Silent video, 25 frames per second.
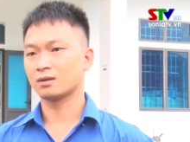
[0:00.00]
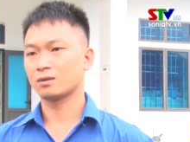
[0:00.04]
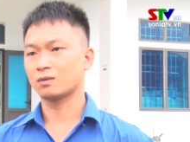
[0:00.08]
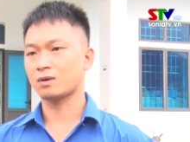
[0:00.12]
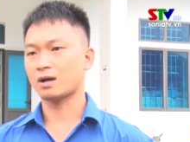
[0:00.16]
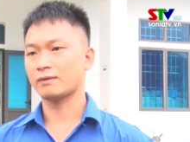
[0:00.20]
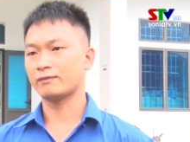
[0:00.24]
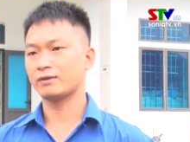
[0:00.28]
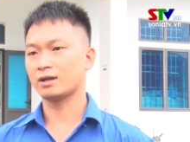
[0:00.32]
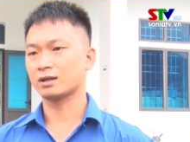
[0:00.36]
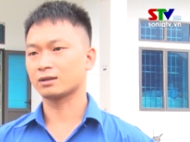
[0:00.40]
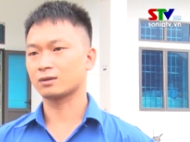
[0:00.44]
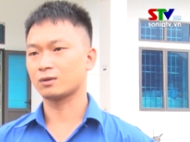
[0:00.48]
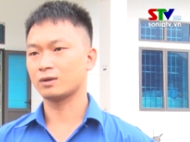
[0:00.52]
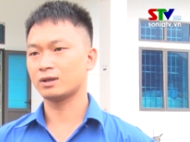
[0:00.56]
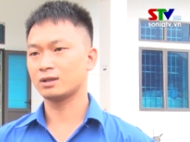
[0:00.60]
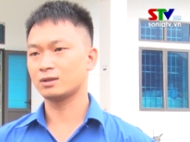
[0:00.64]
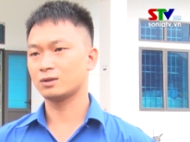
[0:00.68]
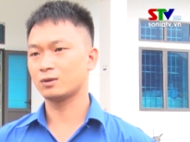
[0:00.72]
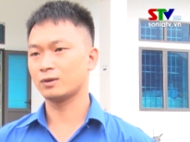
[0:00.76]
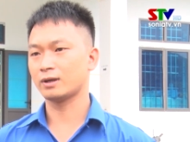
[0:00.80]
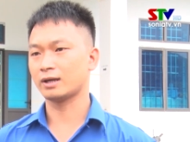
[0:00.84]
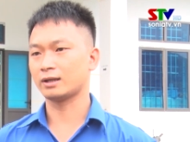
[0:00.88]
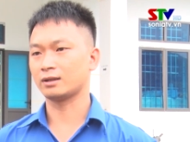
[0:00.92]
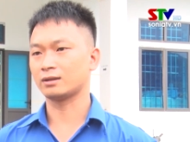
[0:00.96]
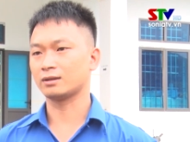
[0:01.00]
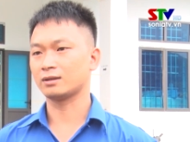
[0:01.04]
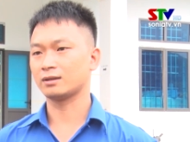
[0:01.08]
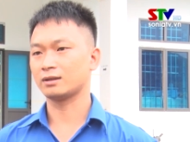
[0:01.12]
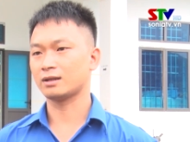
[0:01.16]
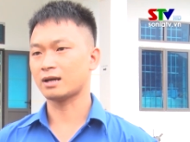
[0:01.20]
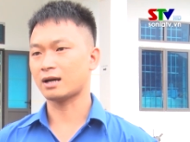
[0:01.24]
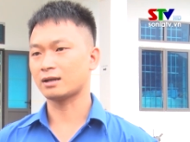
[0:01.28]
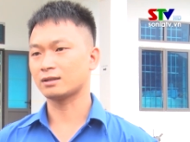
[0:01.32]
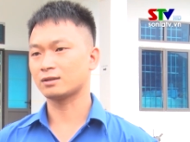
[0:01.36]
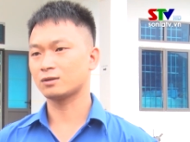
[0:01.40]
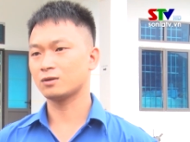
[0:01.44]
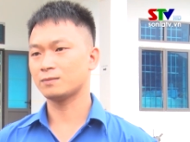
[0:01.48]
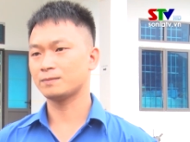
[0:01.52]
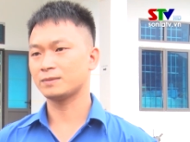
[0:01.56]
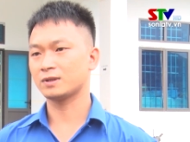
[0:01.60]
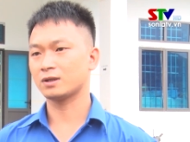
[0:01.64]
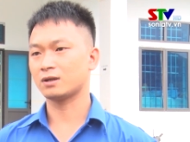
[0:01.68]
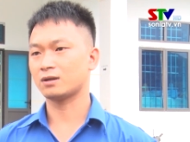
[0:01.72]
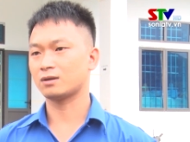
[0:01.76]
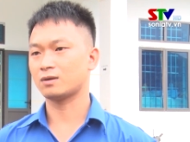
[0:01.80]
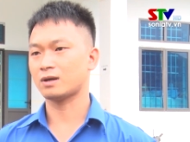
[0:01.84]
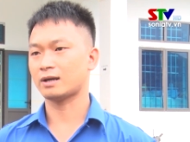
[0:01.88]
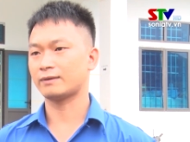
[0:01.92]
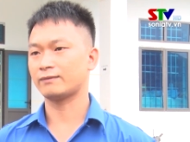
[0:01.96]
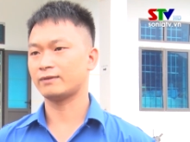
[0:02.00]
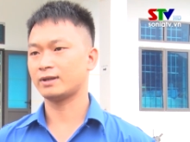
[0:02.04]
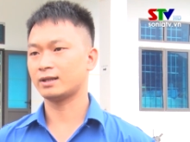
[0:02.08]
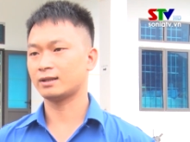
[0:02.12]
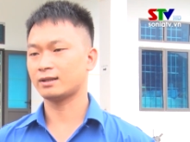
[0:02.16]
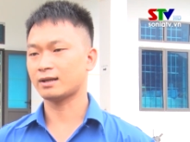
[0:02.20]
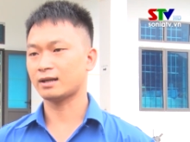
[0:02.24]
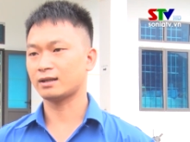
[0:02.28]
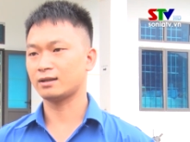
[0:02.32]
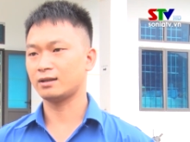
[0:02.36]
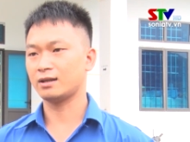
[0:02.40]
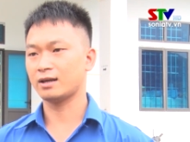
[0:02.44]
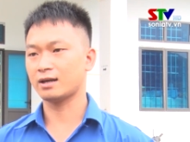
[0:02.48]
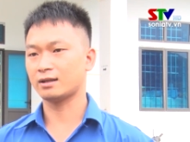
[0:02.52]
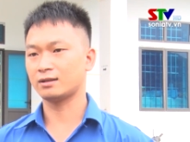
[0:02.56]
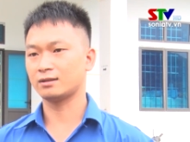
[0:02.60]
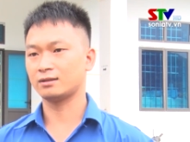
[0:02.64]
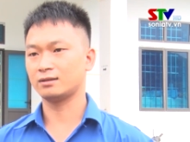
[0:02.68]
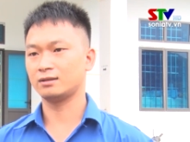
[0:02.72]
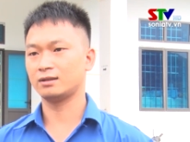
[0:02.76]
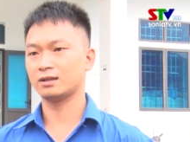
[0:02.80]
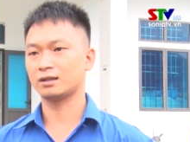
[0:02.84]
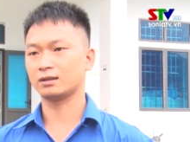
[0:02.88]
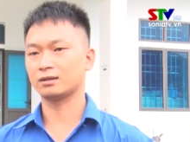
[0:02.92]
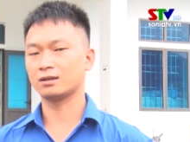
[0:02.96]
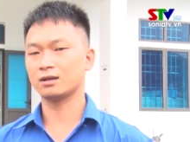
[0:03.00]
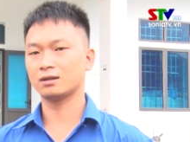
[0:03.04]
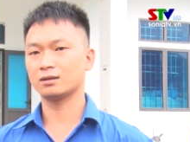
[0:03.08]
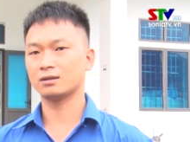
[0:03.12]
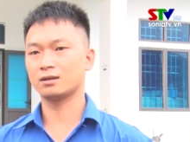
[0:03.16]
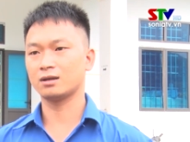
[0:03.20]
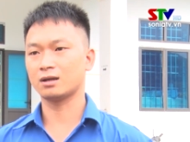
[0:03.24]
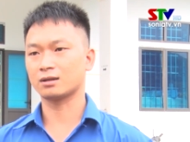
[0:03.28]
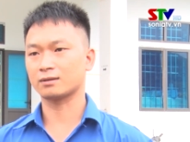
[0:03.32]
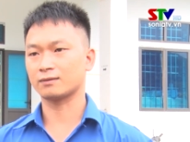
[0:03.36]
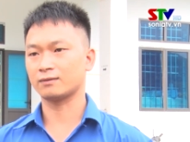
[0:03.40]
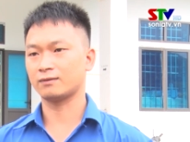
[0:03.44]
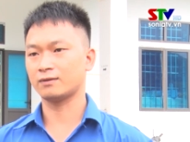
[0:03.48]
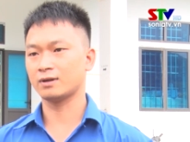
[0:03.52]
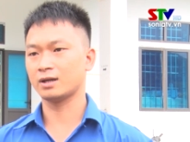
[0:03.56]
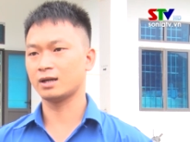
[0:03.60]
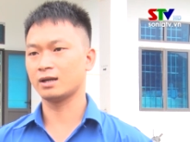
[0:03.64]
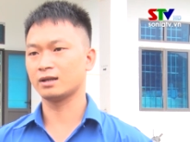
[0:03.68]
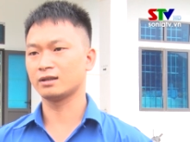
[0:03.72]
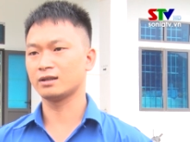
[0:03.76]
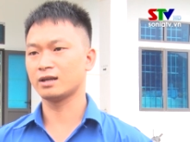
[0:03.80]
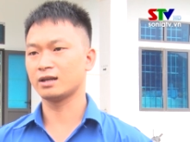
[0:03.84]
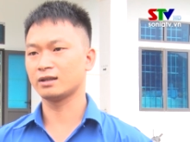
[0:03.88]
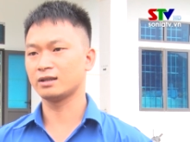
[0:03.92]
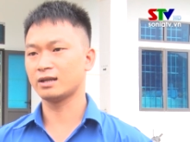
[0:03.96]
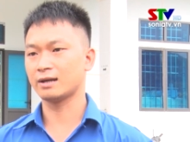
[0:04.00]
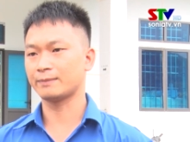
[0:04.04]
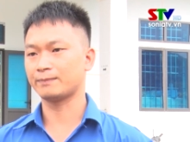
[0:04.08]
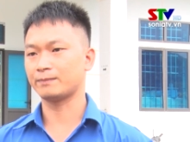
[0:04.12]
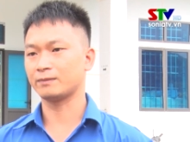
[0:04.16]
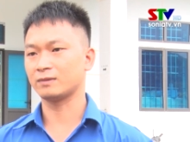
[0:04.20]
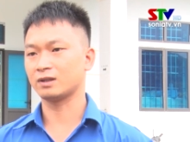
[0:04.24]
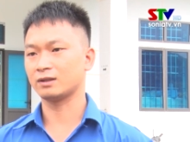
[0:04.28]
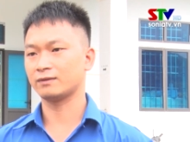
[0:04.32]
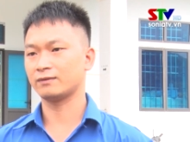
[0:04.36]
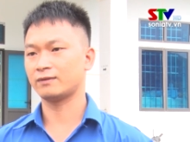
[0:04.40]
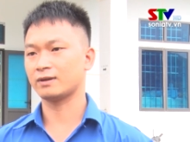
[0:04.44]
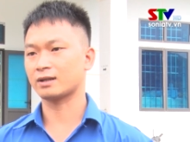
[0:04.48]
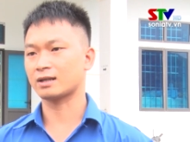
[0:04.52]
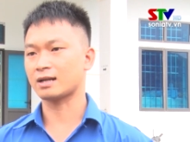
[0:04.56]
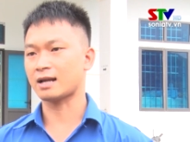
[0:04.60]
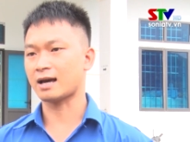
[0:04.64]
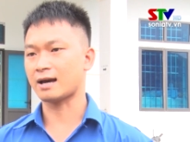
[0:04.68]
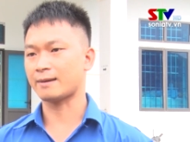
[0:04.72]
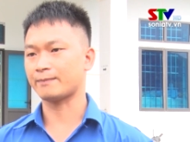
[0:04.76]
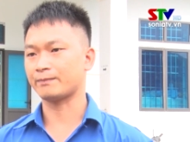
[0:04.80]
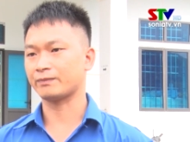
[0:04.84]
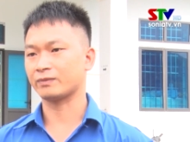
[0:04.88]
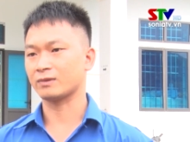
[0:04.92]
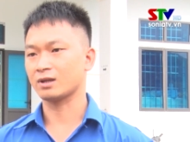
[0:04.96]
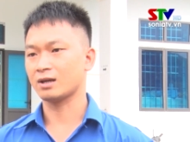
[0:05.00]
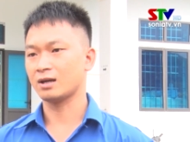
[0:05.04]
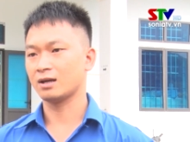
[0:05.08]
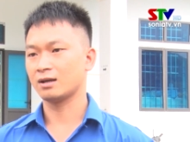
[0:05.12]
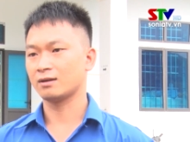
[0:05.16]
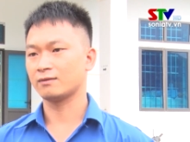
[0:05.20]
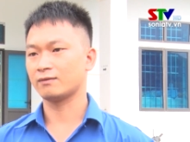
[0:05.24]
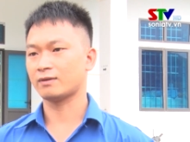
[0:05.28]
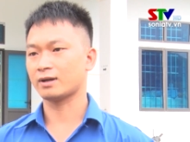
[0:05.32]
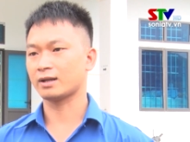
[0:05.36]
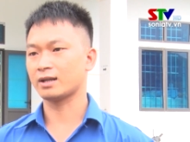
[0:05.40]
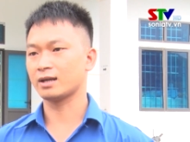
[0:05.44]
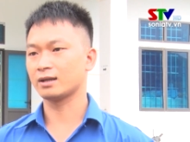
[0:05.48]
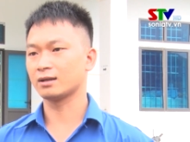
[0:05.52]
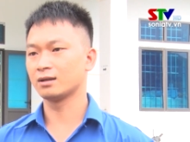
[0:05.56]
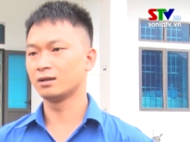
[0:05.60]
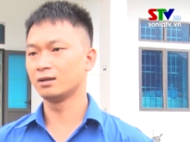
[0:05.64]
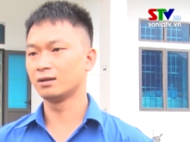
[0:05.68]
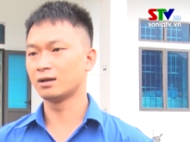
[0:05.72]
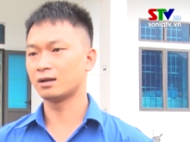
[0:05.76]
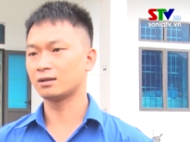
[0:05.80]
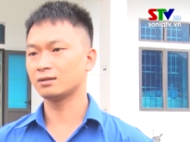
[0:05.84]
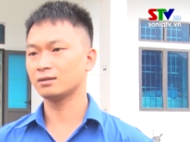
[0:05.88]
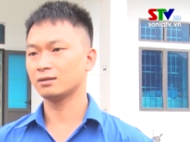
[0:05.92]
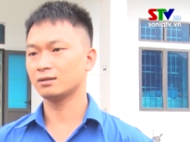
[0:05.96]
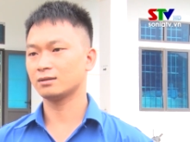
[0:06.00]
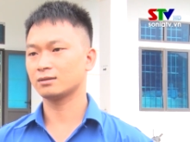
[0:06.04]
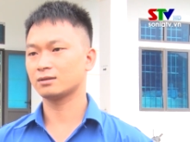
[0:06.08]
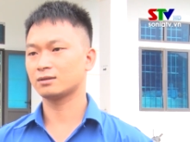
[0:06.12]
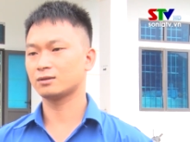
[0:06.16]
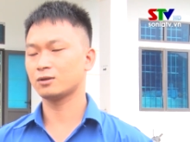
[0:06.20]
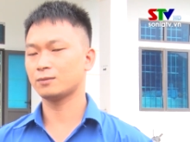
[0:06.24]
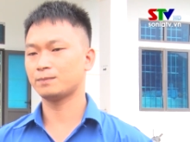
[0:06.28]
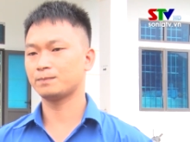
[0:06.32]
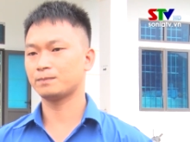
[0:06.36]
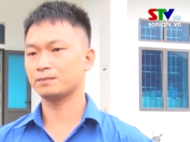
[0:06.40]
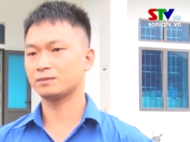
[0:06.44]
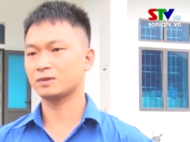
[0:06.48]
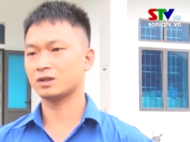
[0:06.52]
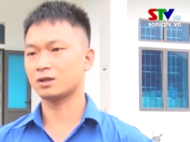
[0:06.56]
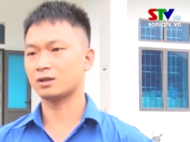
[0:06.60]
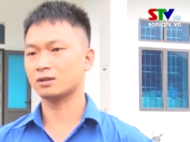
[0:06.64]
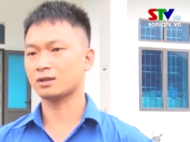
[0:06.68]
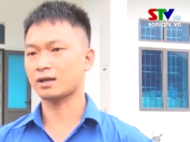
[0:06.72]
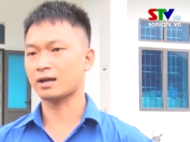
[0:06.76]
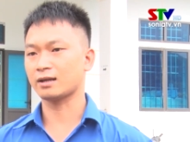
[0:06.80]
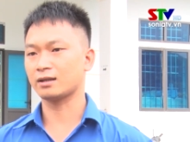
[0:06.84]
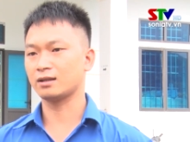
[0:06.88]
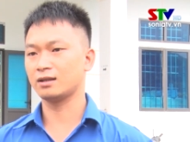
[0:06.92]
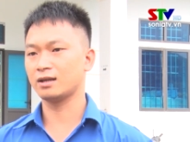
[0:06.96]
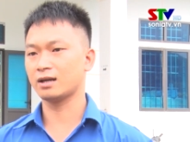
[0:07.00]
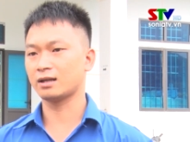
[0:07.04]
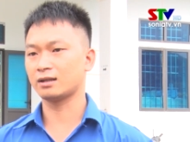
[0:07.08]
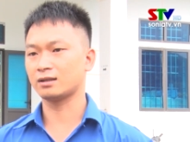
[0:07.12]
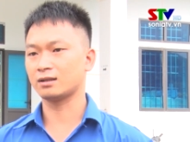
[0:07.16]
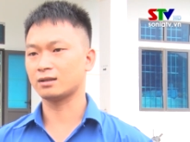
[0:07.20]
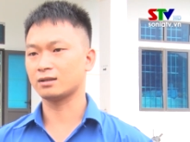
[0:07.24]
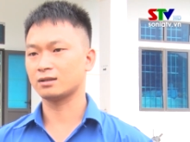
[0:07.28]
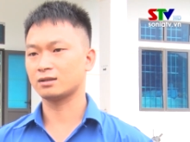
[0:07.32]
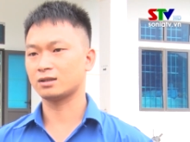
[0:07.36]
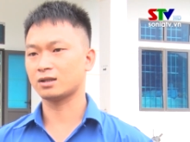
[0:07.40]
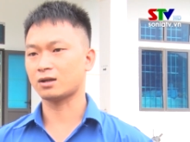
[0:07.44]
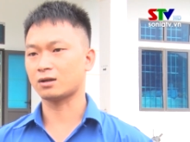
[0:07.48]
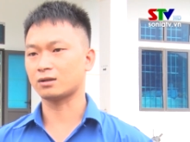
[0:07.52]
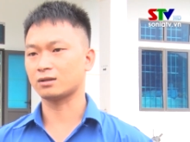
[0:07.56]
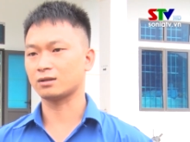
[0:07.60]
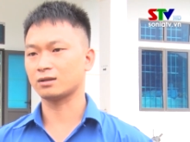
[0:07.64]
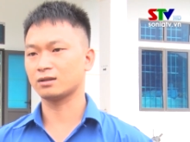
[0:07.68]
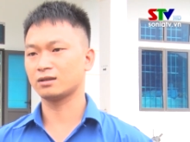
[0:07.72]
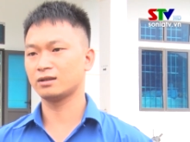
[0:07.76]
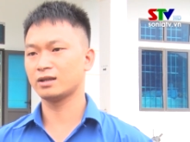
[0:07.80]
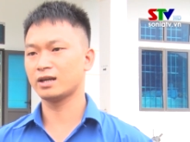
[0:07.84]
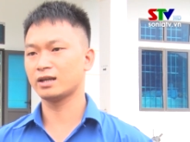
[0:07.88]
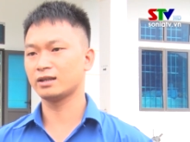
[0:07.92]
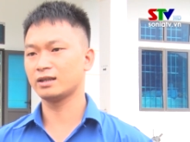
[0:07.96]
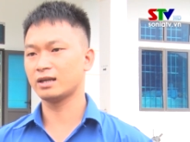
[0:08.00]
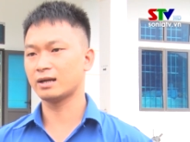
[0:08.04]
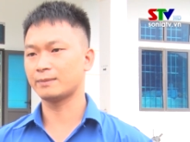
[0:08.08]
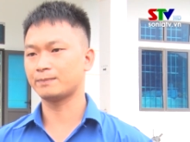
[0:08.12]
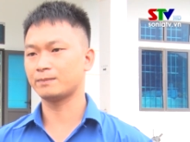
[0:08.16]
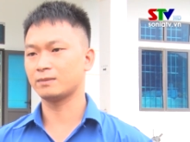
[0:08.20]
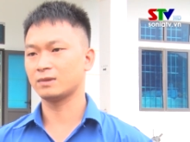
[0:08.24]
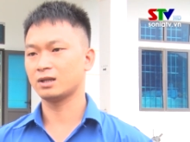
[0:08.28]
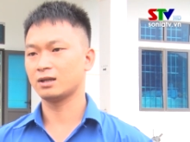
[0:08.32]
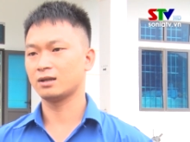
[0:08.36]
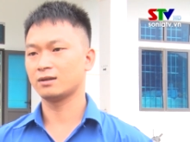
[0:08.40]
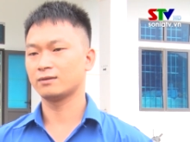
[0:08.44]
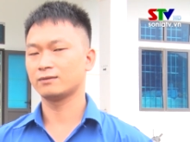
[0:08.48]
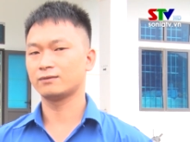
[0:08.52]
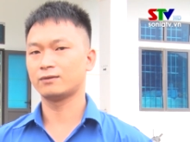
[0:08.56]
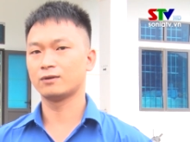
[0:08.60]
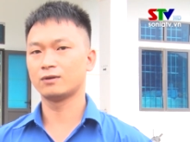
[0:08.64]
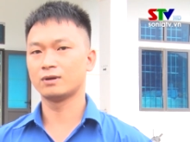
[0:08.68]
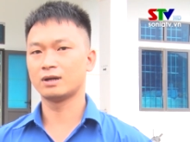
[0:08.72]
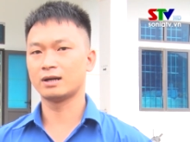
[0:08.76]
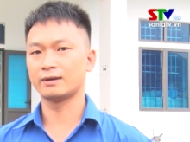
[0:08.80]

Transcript: Qua việc tuyên truyền thì đã giúp cho đoàn viên thanh niên nhận thức được về nghề nghiệp, việc làm và định hướng giúp cho thanh niên chọn nghề nghiệp phù